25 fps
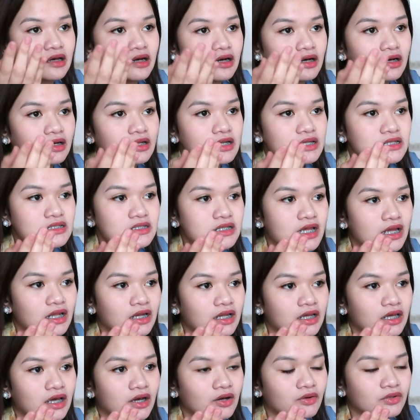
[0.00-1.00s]
uh,
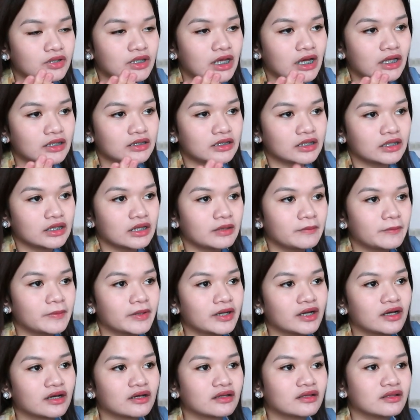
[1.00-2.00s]
nasanay ako dati na
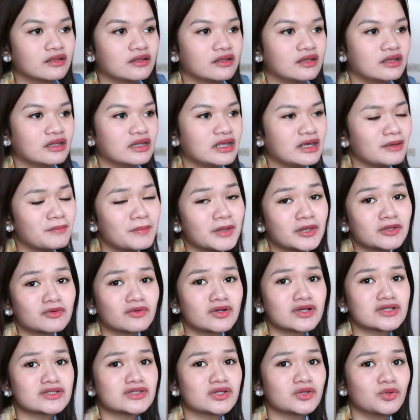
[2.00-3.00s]
parang iniipit
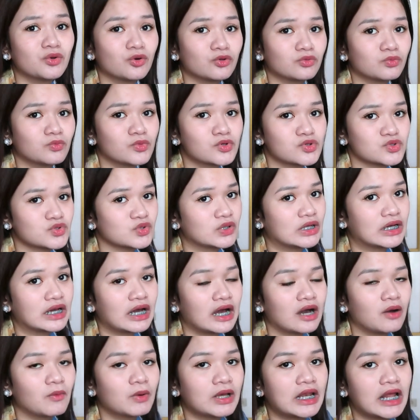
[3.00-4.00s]
ko lang sa notebook so
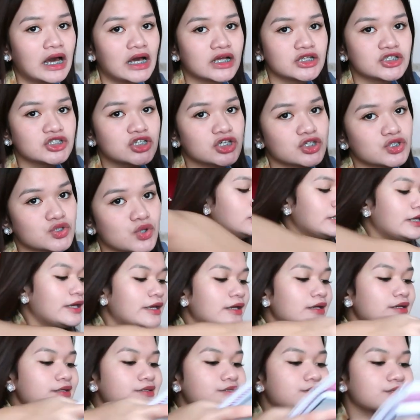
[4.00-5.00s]
nagkakawalaan siya.
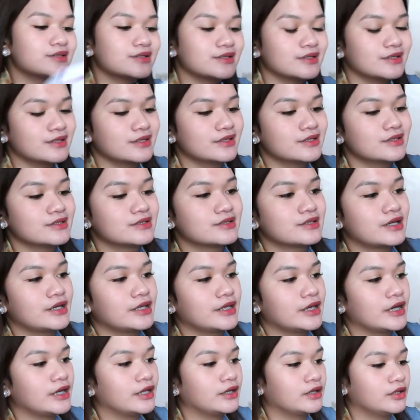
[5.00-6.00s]
Next is,
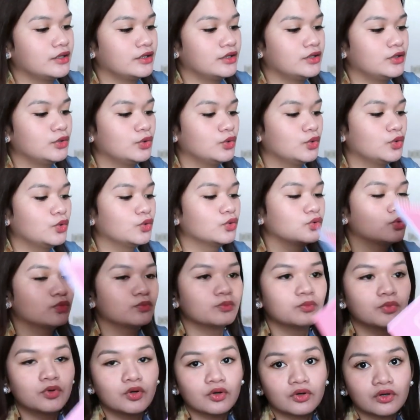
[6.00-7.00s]
ayan,
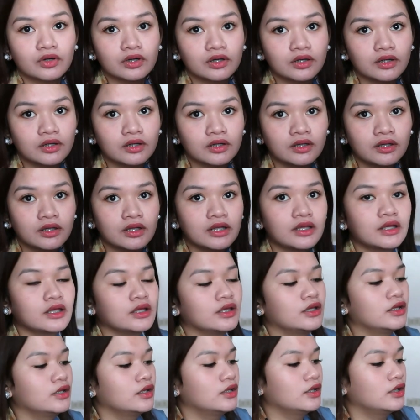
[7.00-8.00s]
notebook.
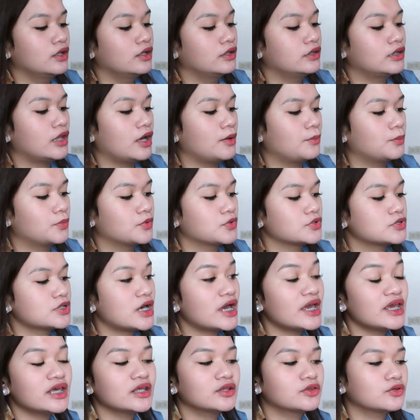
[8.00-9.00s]
Tapos,
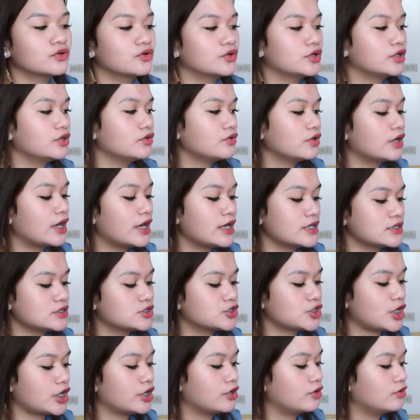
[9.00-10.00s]
ay ito, ito
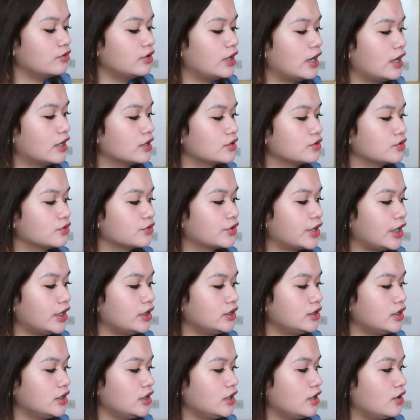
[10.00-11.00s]
guys, share ko lang. Nung
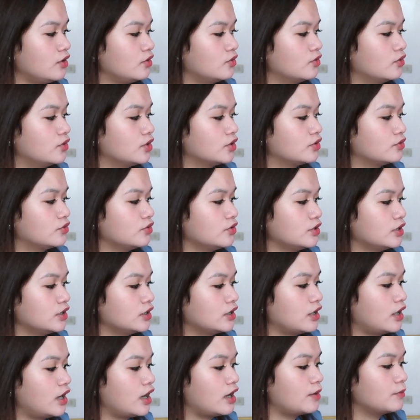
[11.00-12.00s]
grade 10 ako, ito
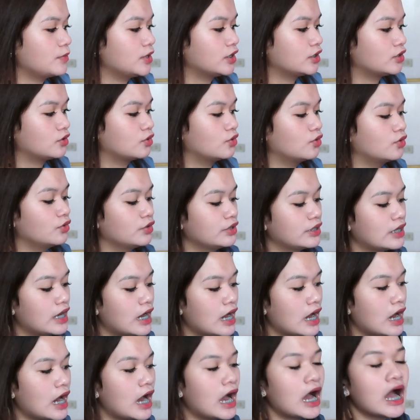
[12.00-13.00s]
yung ginagamit ko
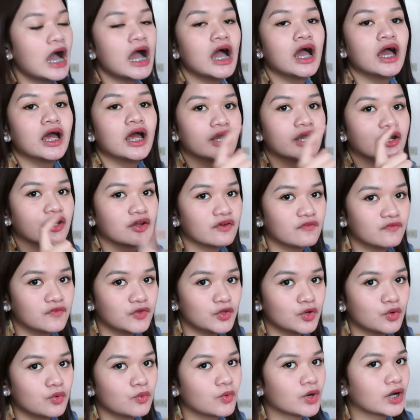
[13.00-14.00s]
na
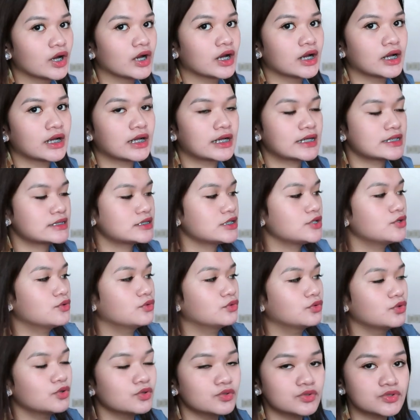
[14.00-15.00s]
reviewer. Kasi
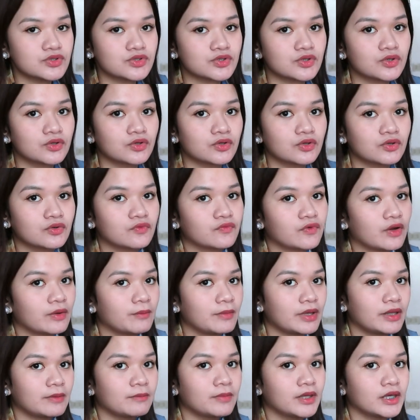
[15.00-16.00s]
yung notes ko
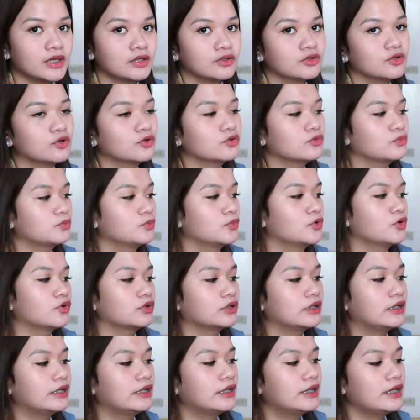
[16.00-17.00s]
from my big
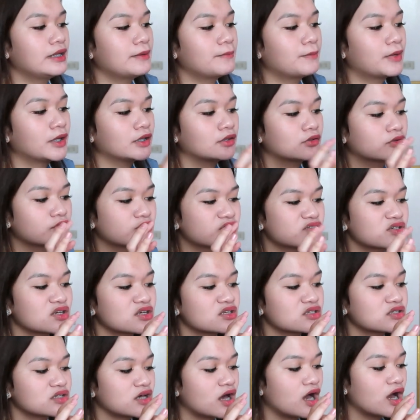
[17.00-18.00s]
notebook, nililipat ko
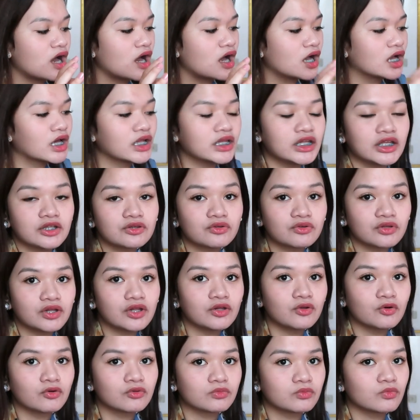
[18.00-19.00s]
siya sa ganito
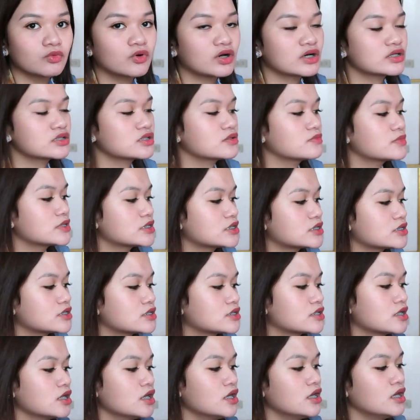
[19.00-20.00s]
na notebook kasi mas
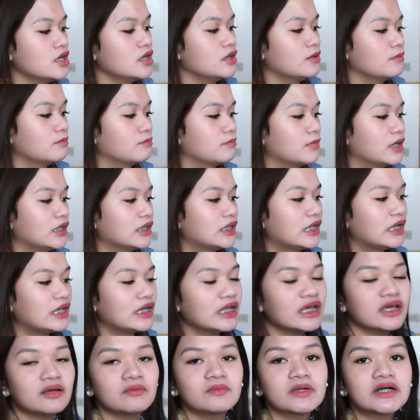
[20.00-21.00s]

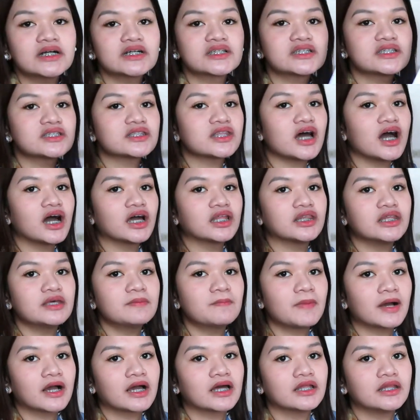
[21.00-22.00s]
madaling
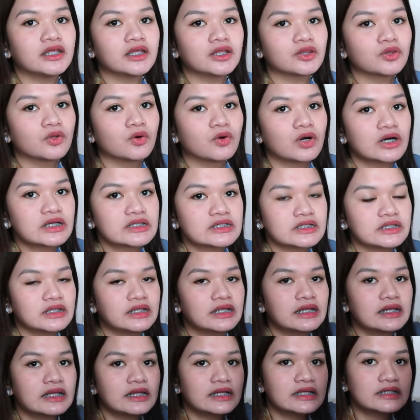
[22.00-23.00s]
mag-study pag ganito. Kasi
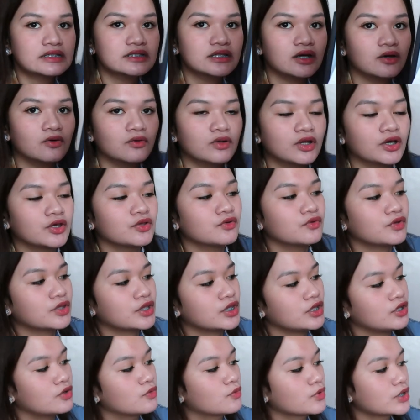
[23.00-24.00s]
nililista ko lang yung
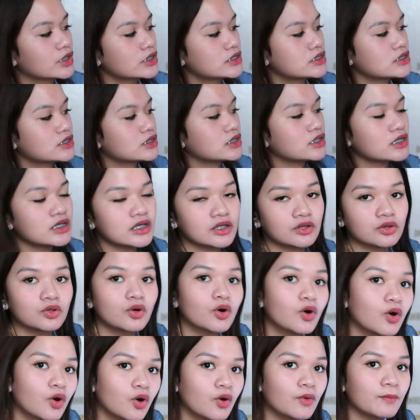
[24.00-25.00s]
keywords
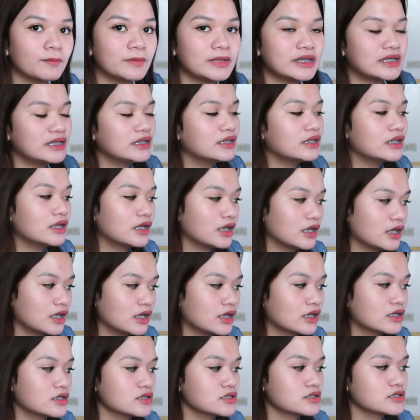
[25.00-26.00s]
dito,
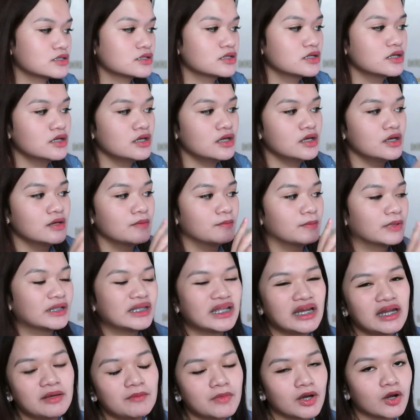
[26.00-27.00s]
meanings,
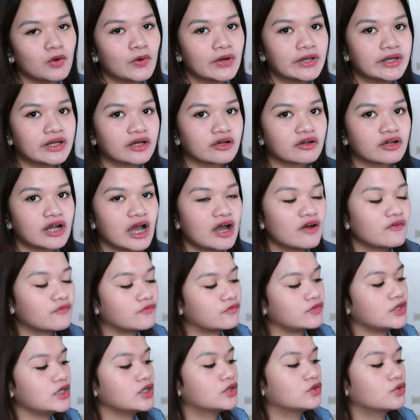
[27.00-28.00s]
madaling magawa ng
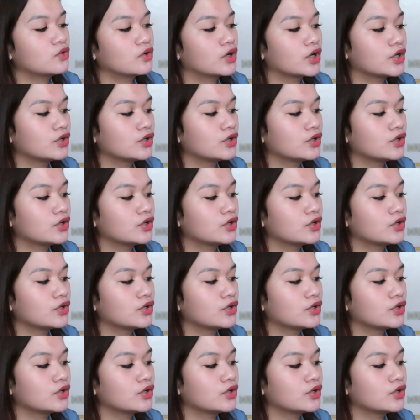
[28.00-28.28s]
graph dito,